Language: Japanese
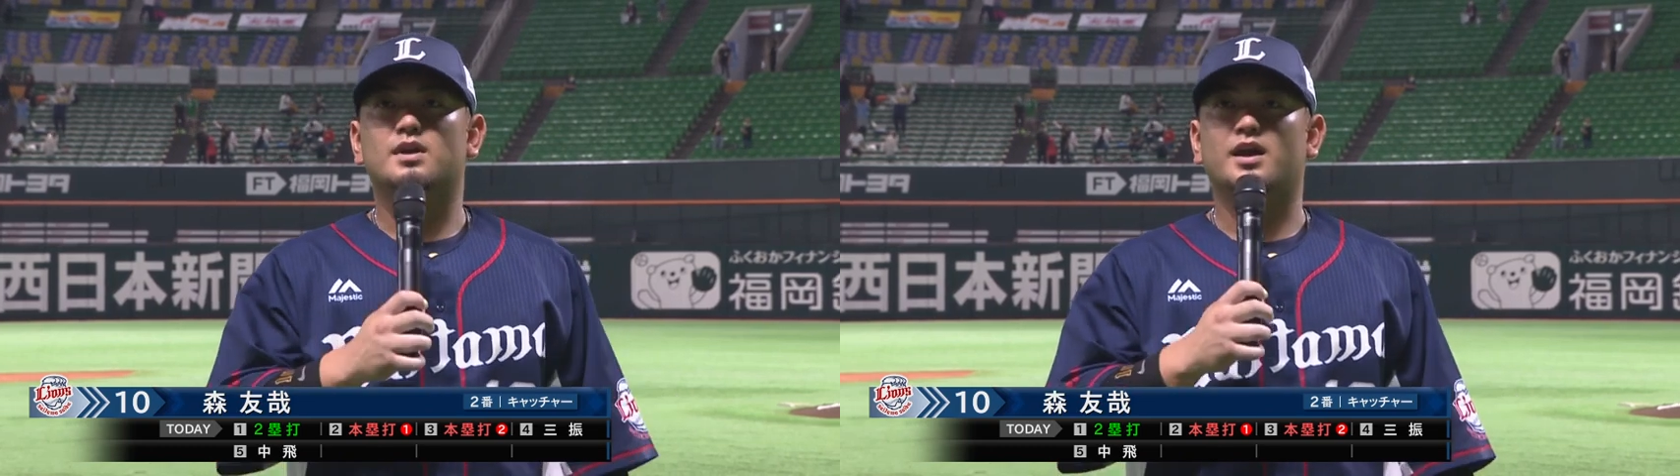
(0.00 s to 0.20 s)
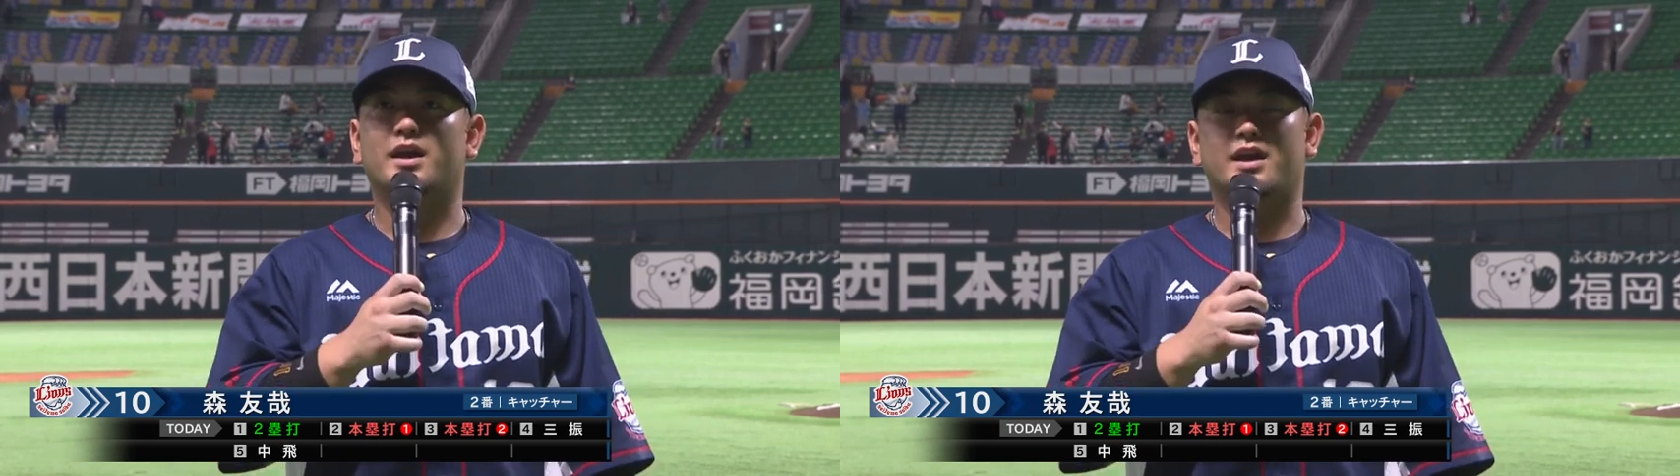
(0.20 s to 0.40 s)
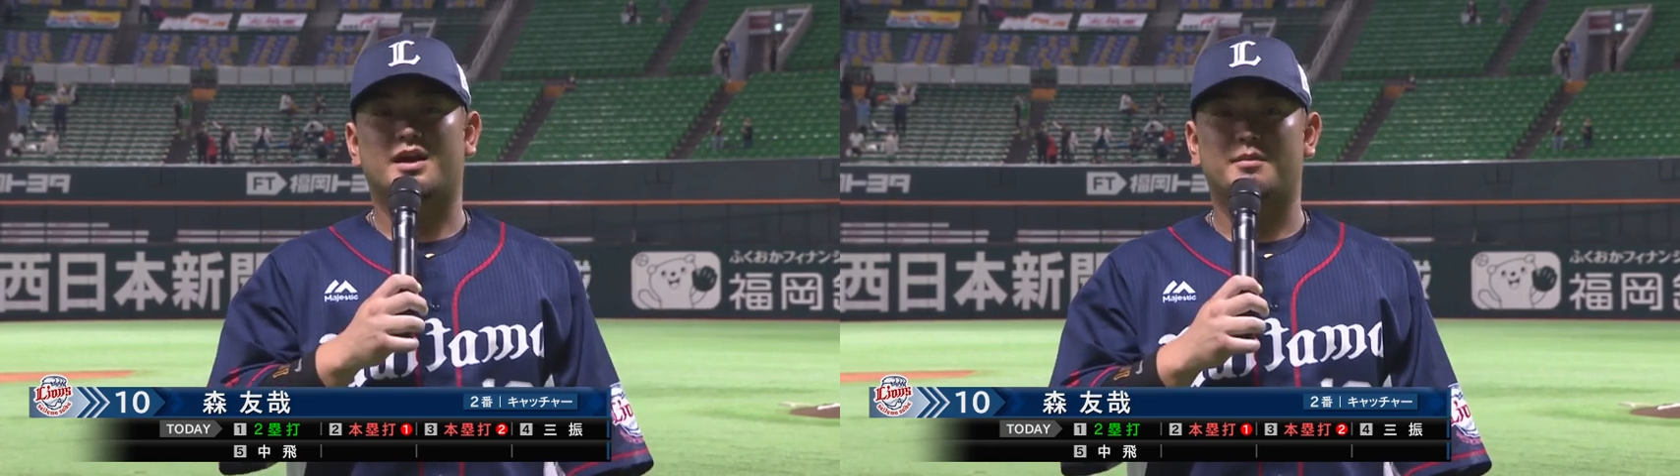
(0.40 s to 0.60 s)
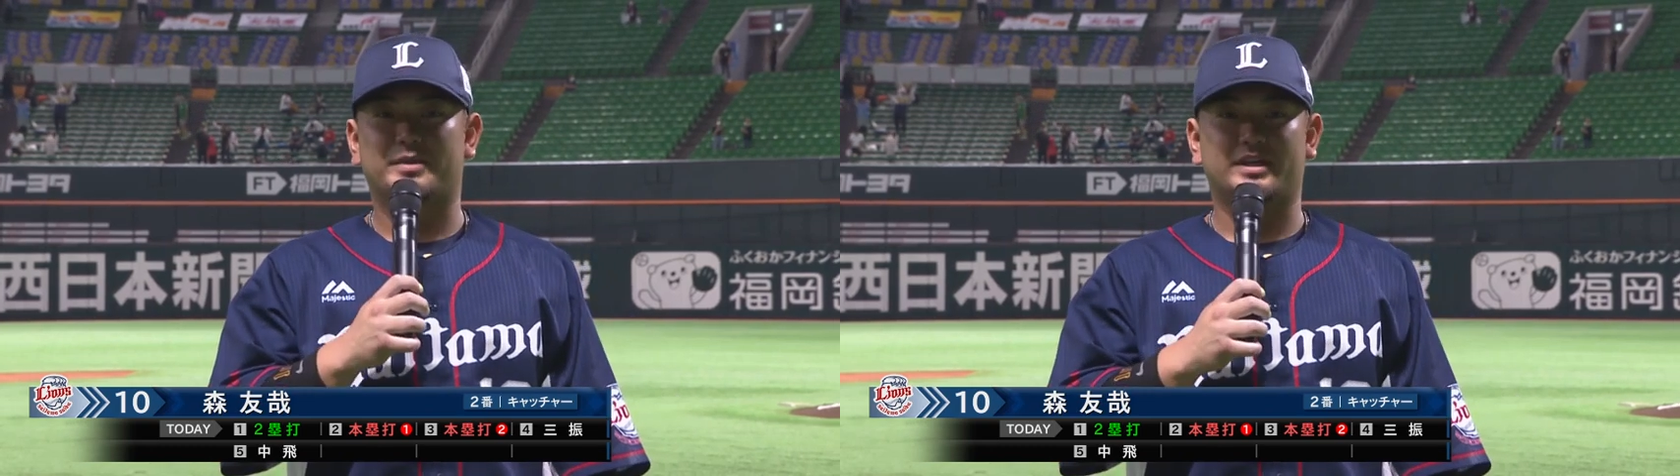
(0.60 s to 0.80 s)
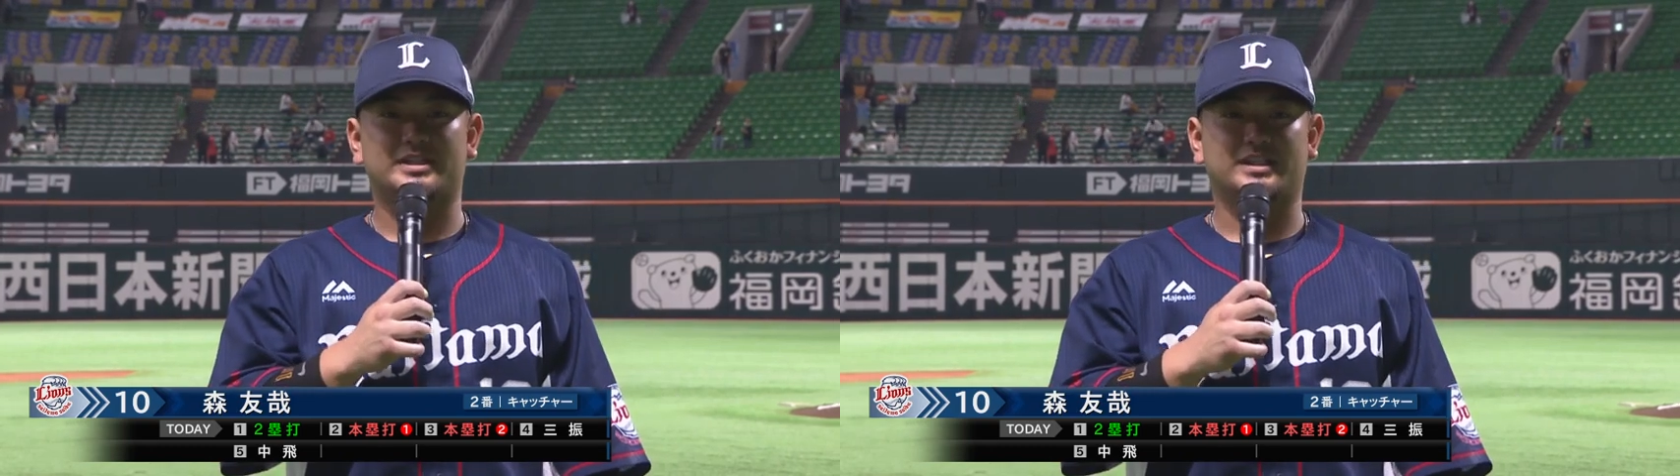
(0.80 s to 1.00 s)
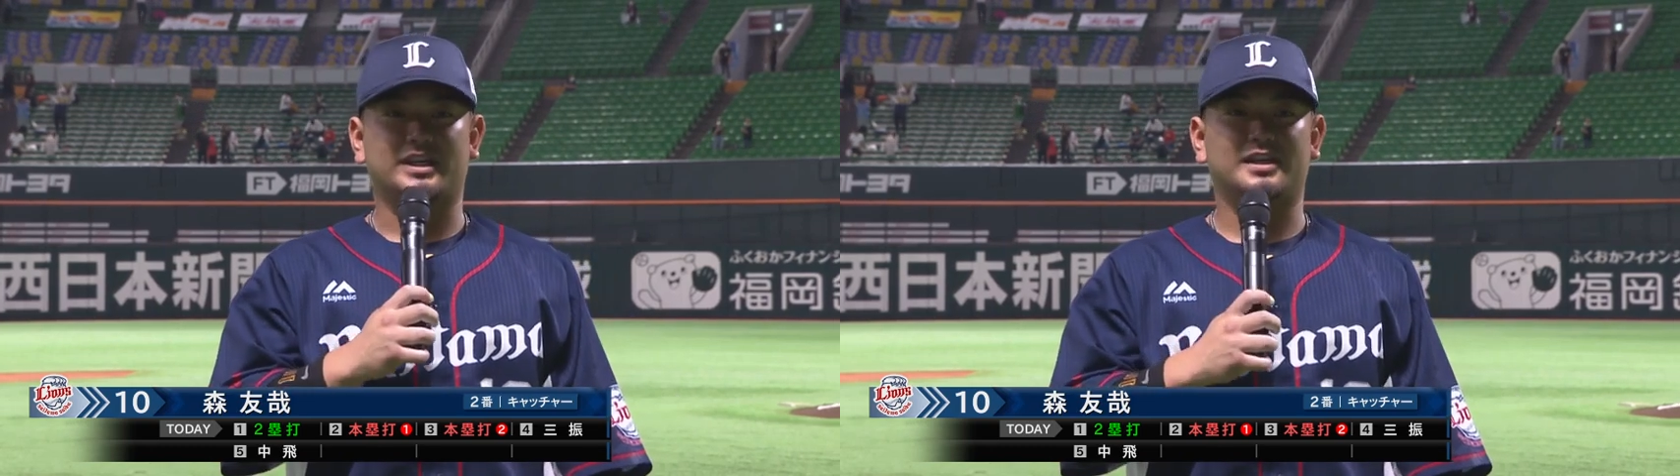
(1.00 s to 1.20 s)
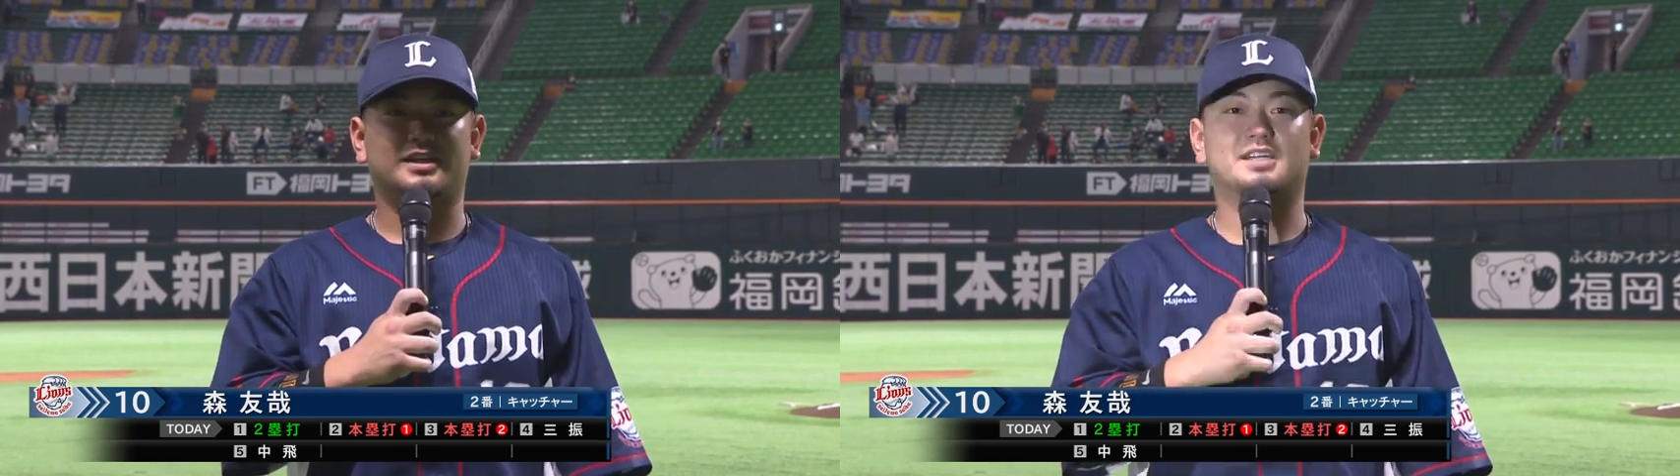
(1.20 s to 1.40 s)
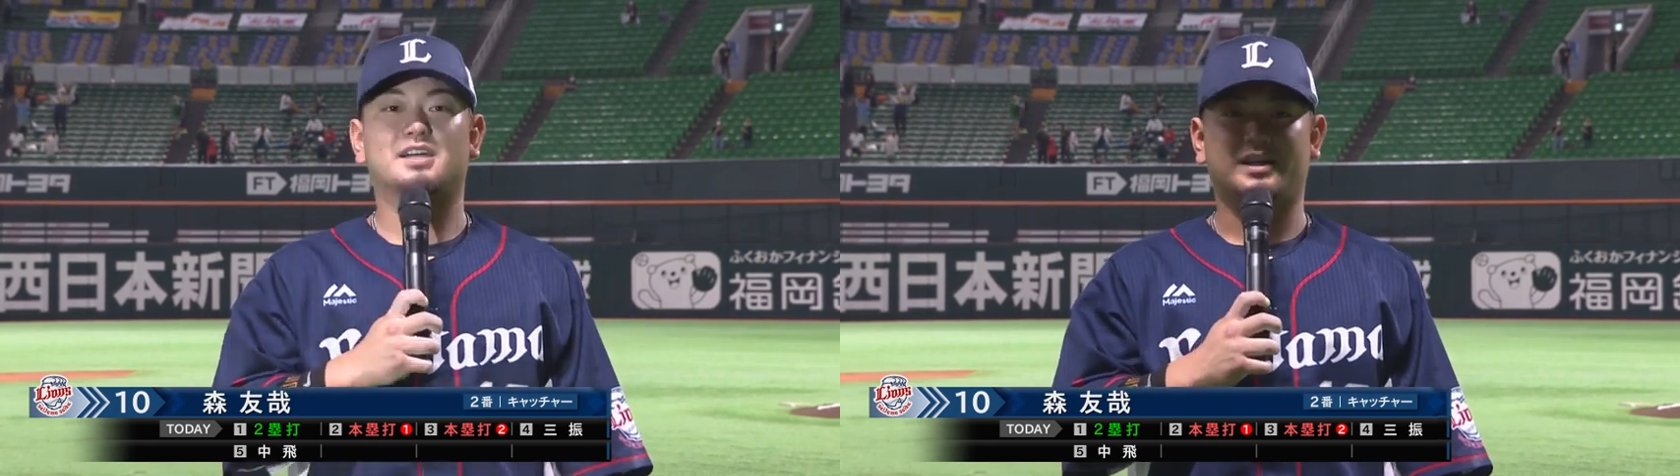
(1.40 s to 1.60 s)
えー、完璧でした。
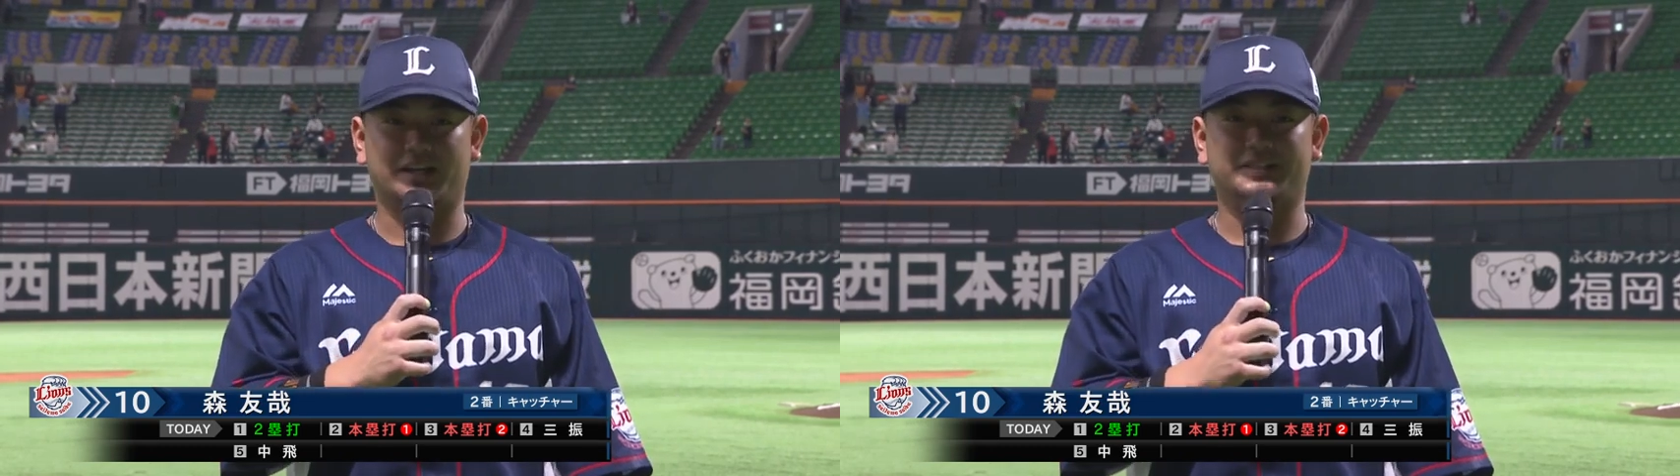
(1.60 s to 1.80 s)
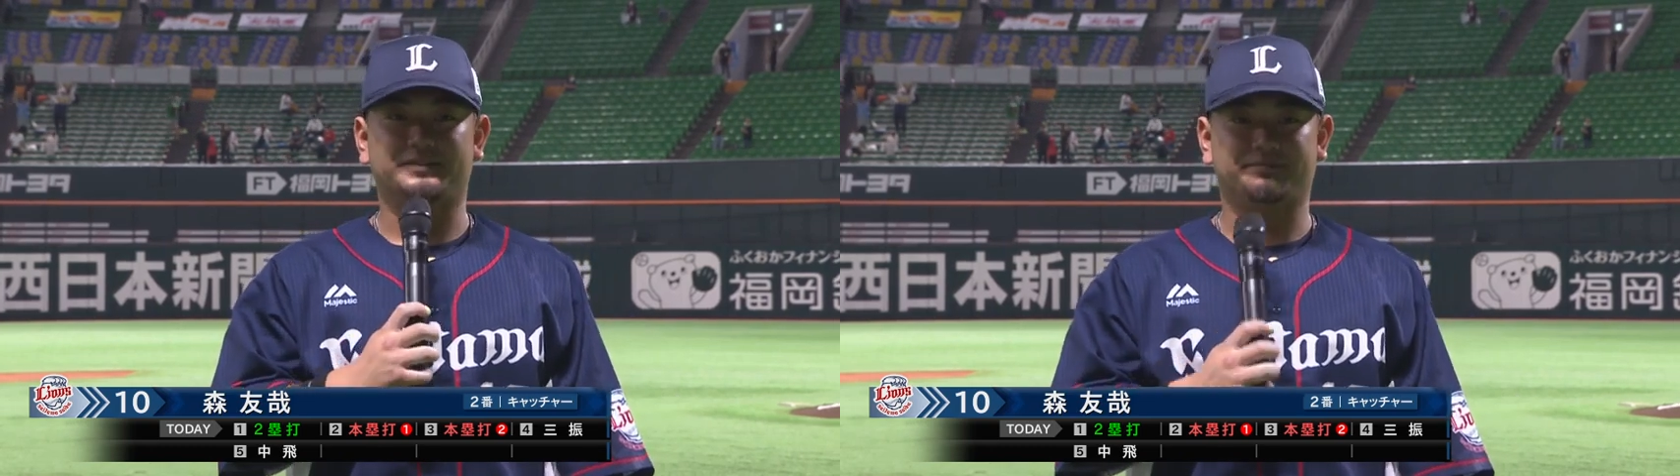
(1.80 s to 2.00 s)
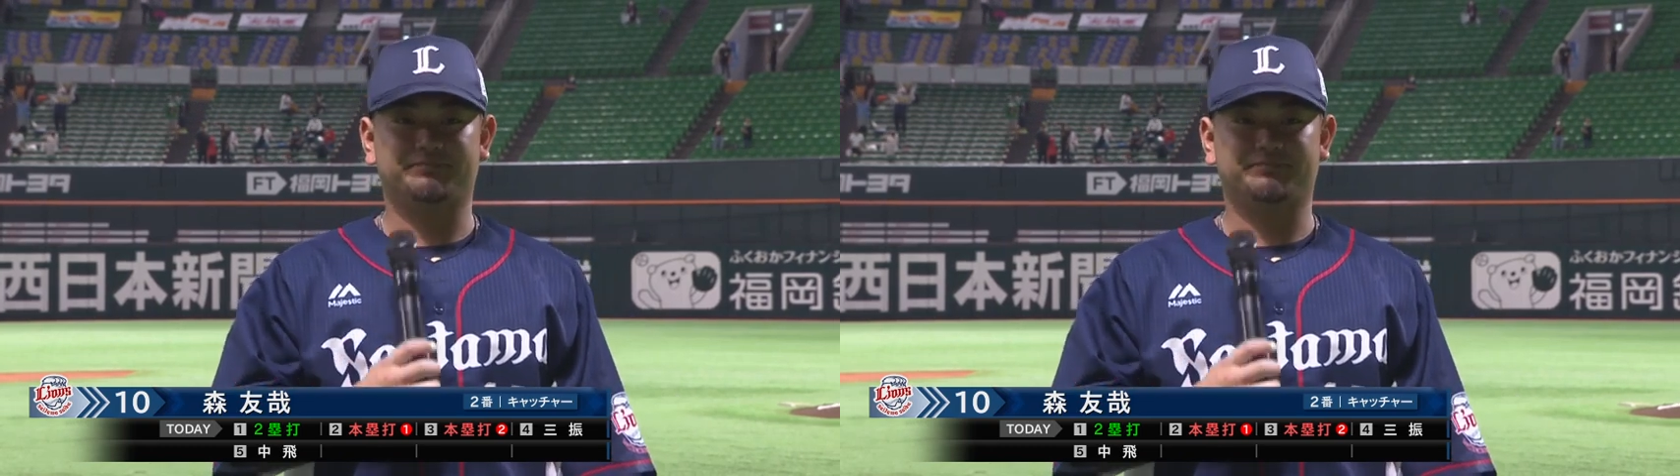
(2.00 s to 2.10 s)
はい。